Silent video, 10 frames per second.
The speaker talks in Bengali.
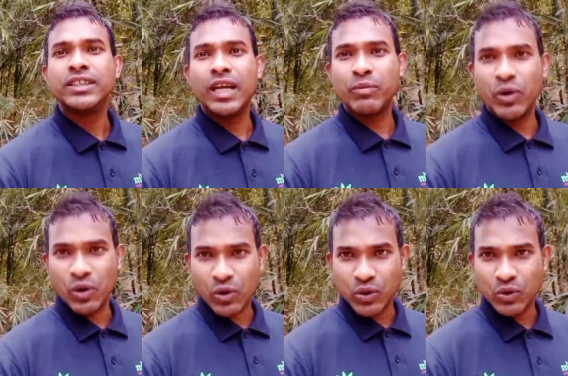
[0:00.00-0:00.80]
সে মনে
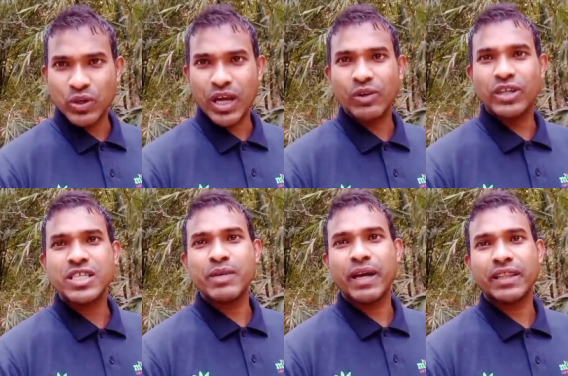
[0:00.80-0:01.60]
করুন দুই আঙুলের
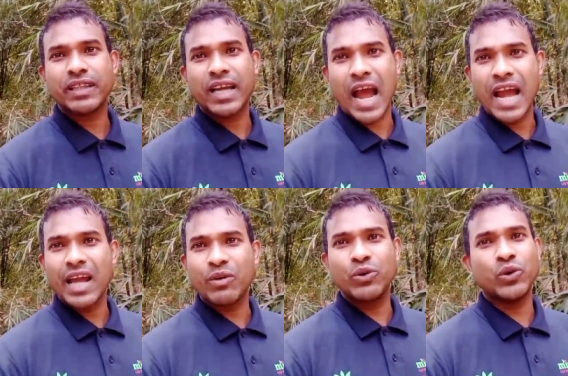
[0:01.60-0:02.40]
সিপাত খায়
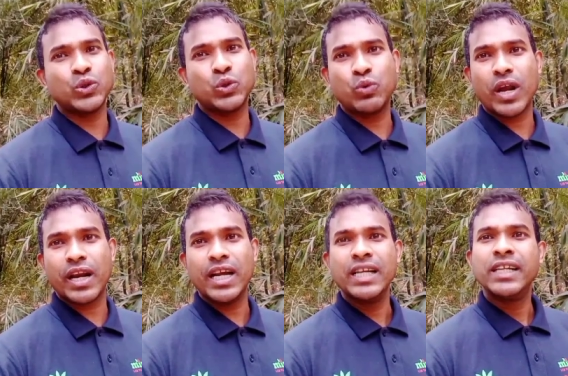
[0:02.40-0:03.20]
আর অন্য কিছু করে
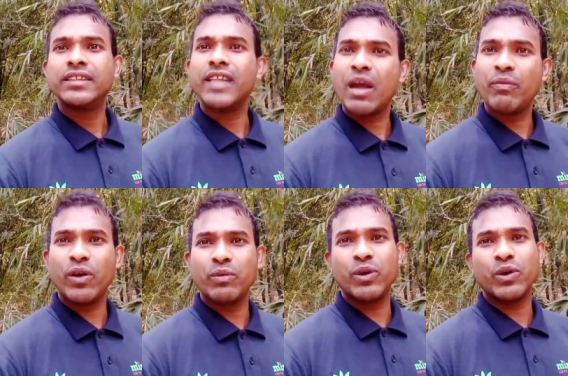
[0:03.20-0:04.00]
না
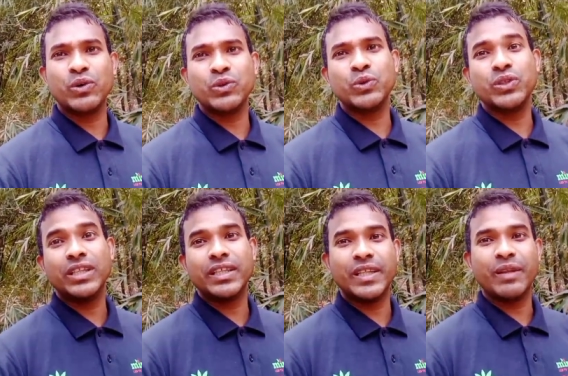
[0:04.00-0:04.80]
তারপরে মনে করুন দুই দিন
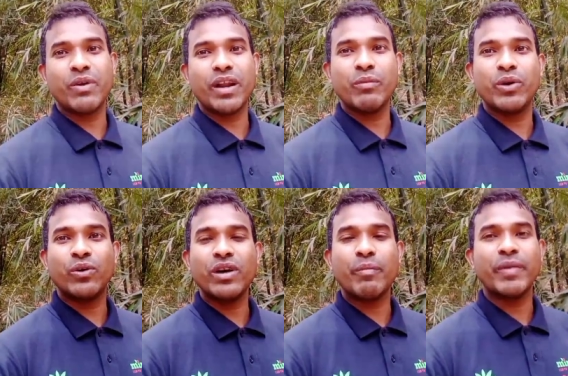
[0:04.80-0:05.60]
তিন দিন পরে মনে
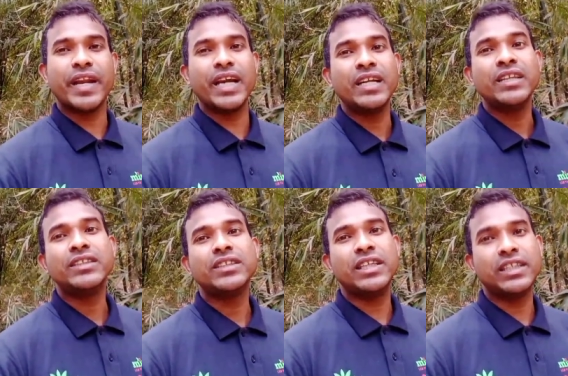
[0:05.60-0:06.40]
করুন আপনি এটা
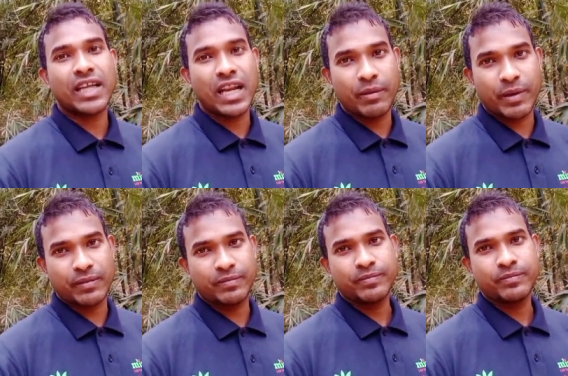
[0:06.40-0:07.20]
শিক্ষা লাইবেন
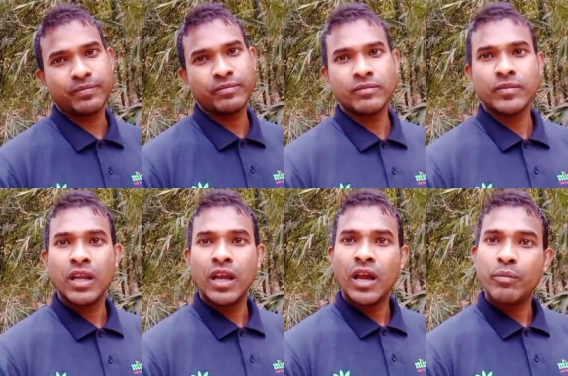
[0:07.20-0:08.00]

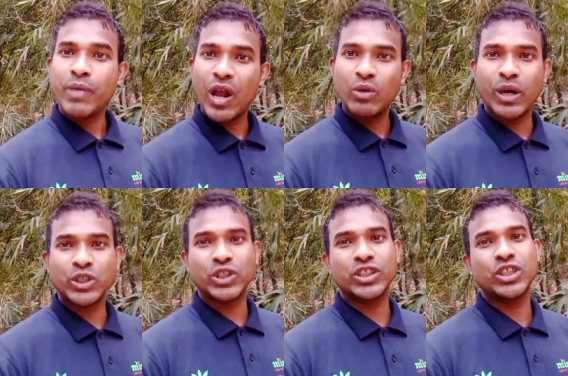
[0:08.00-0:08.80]
ভালো
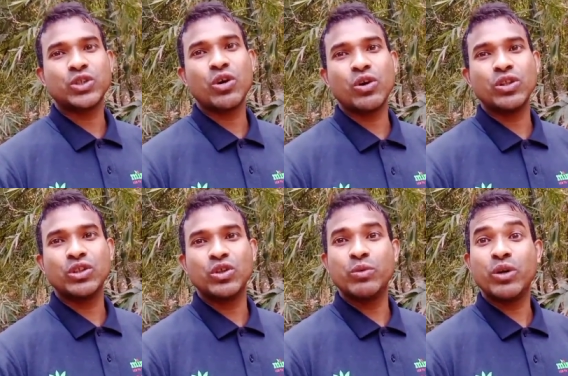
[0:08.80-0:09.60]
মানুষের সাথে সঙ্গ
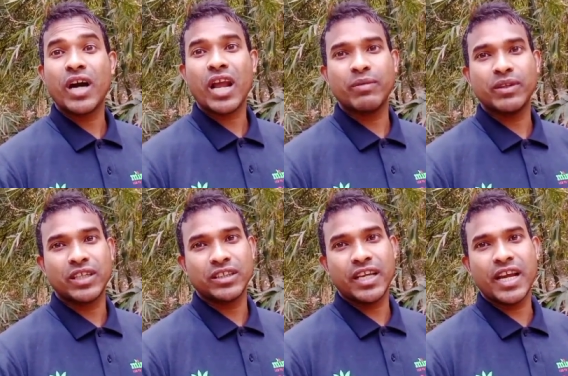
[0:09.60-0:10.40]
দিতে হইব খারাপের
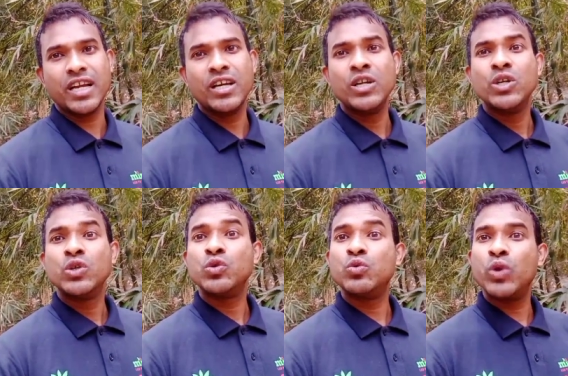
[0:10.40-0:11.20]
সাথে
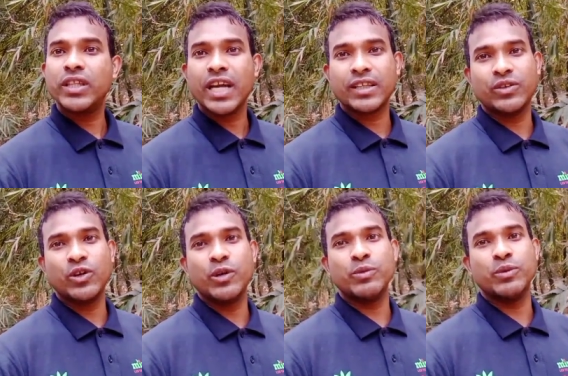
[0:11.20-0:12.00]
দূরে থাকতে
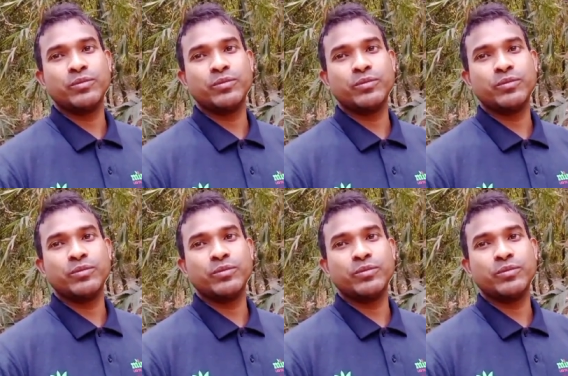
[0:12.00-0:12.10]
হইব